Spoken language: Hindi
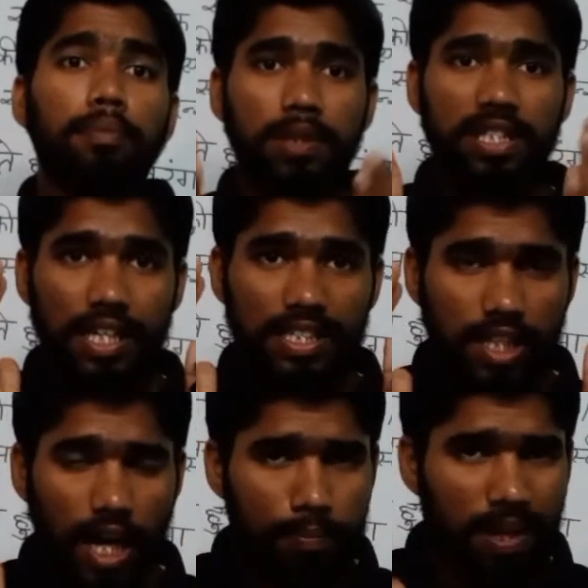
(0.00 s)
पिछले
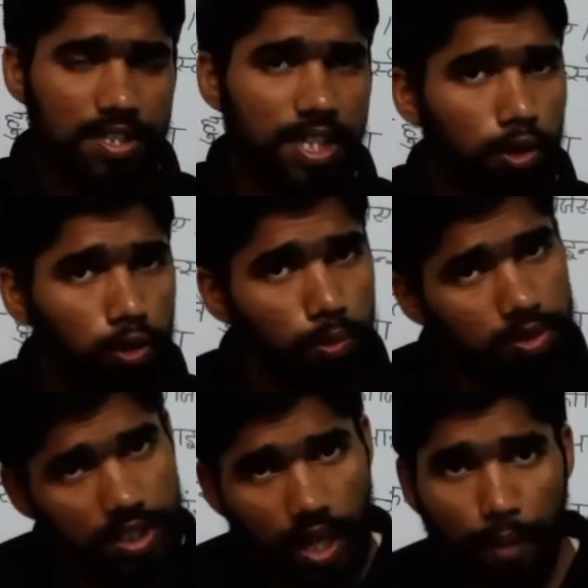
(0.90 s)
चार पाँच सालों
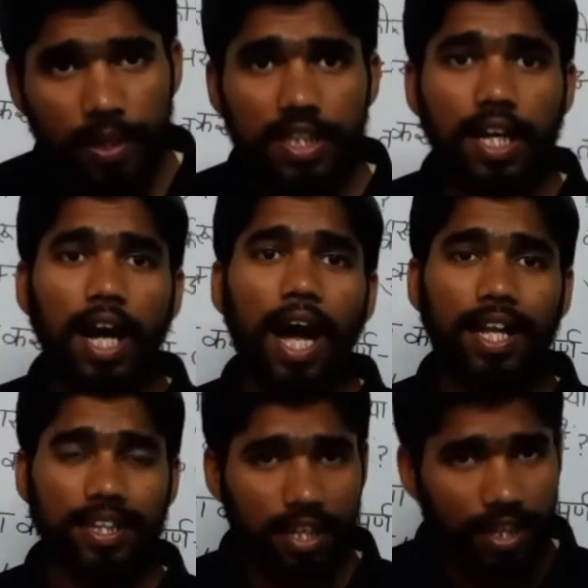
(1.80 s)
से अभी तक
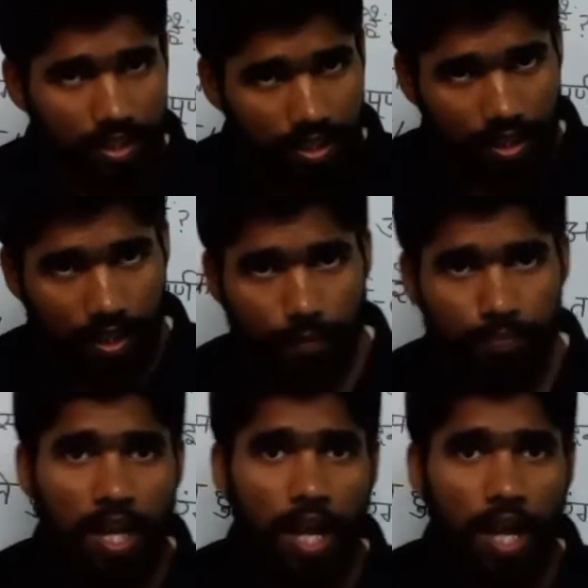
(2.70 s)
आते रहते हैं